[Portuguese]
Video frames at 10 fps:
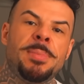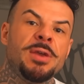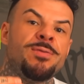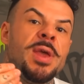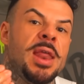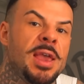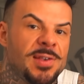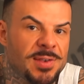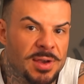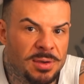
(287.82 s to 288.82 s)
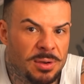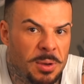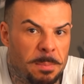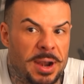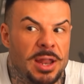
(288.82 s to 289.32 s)
preferência
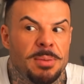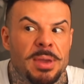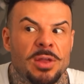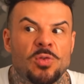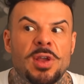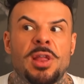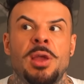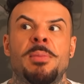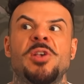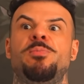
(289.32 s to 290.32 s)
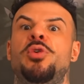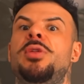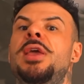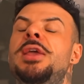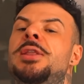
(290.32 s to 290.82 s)
para alimentos que têm mais
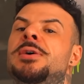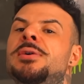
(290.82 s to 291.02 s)
proteína.